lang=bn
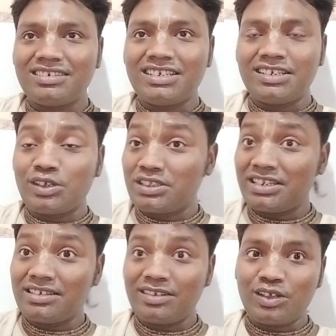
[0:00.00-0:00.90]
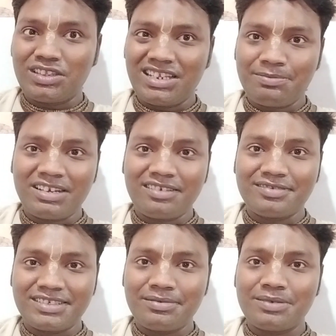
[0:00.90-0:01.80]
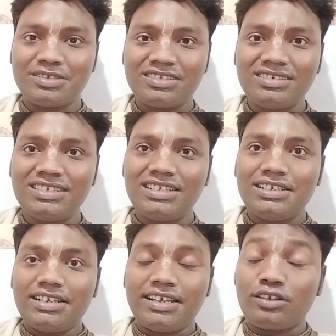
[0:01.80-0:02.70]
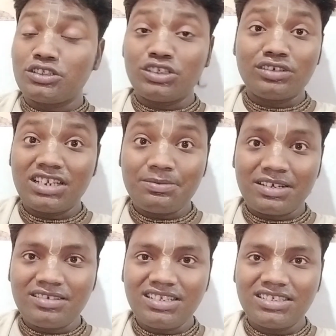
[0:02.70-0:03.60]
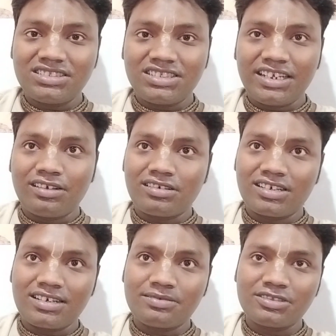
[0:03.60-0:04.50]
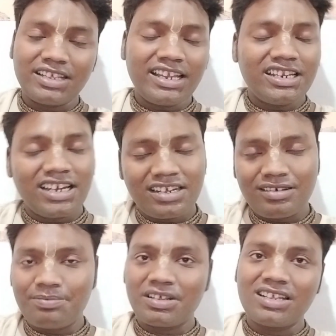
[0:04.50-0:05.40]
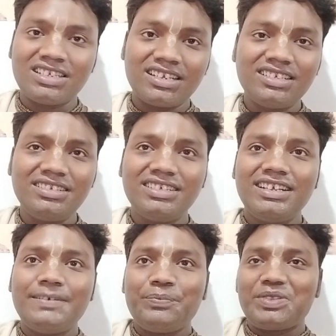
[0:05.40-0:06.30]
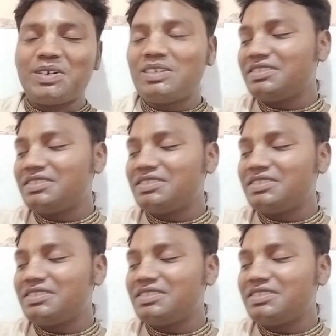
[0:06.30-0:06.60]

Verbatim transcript: এই রথের রথ নির্মাণের উৎসবের মতো এই রথ যখন নির্মাণ হয় সেই ঘটনাটার মতো এই লীলাটাও আপনারা জানেন তো